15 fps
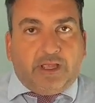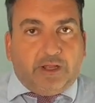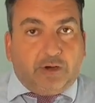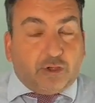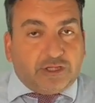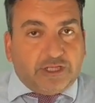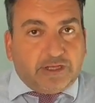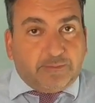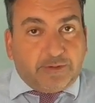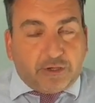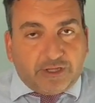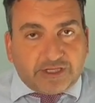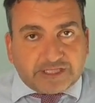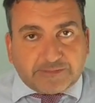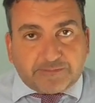que no tienen
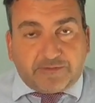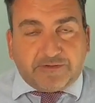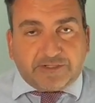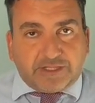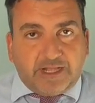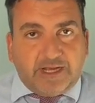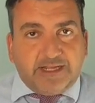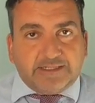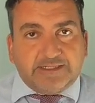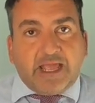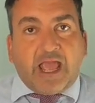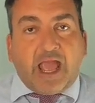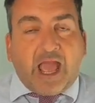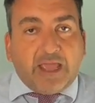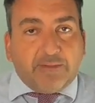periodistas profesionales,
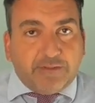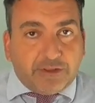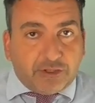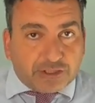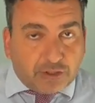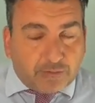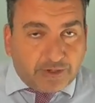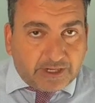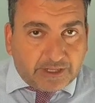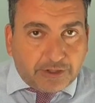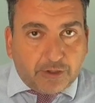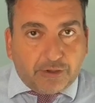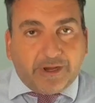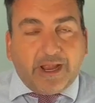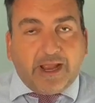hay medios de
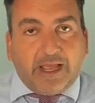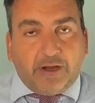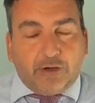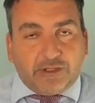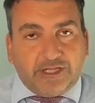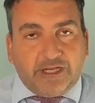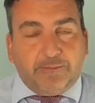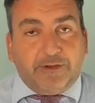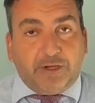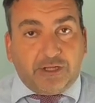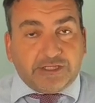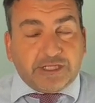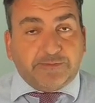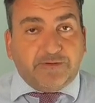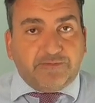comunicación que no tienen
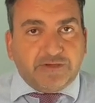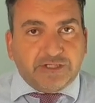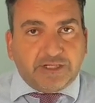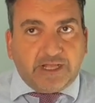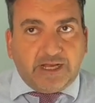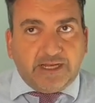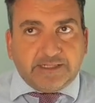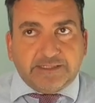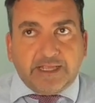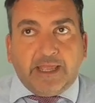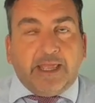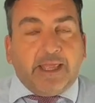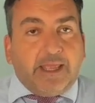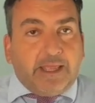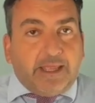periodistas profesionales
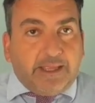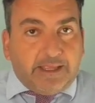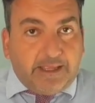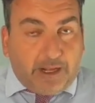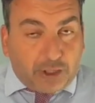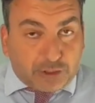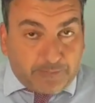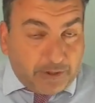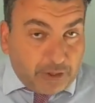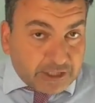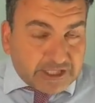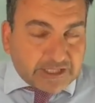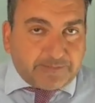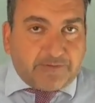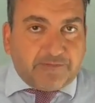y a los
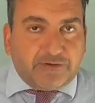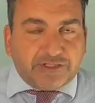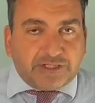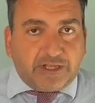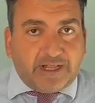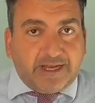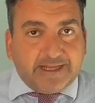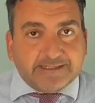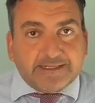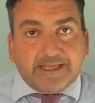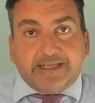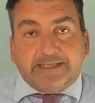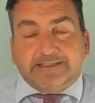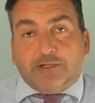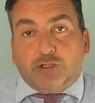periodistas
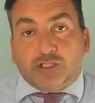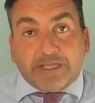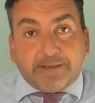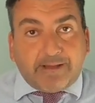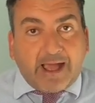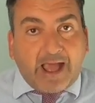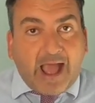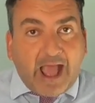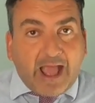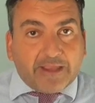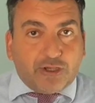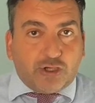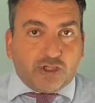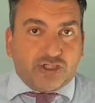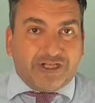profesionales se nos lleva
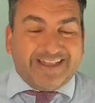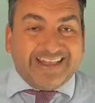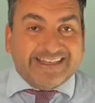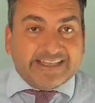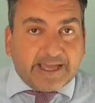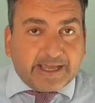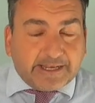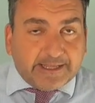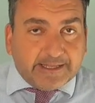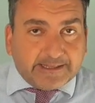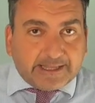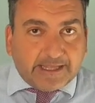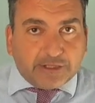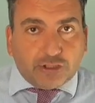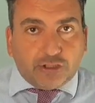años
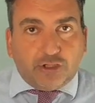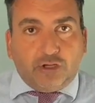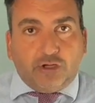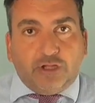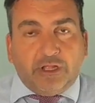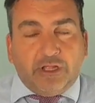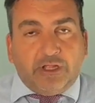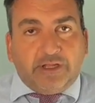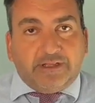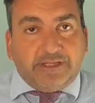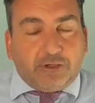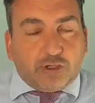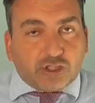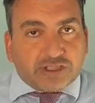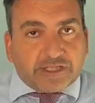desacreditando,
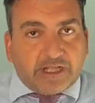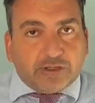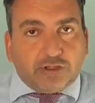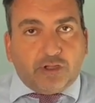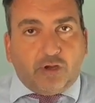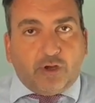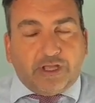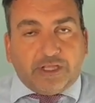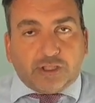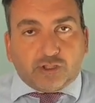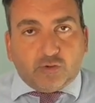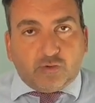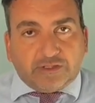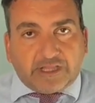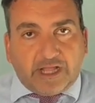denostando,
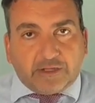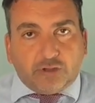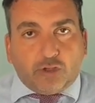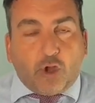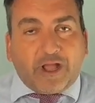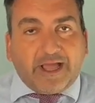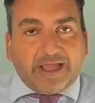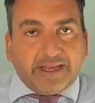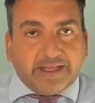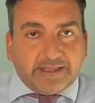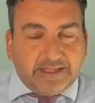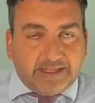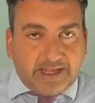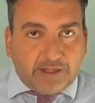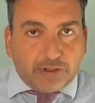insultando,
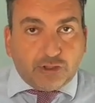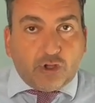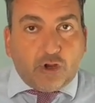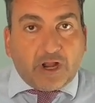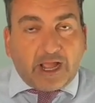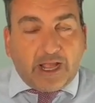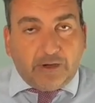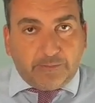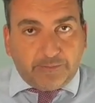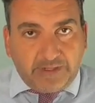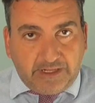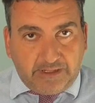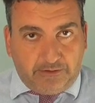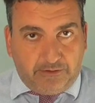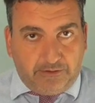criticando,
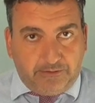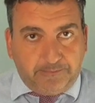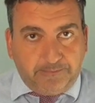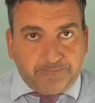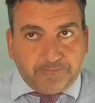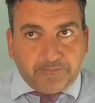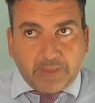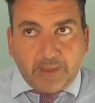calumniando.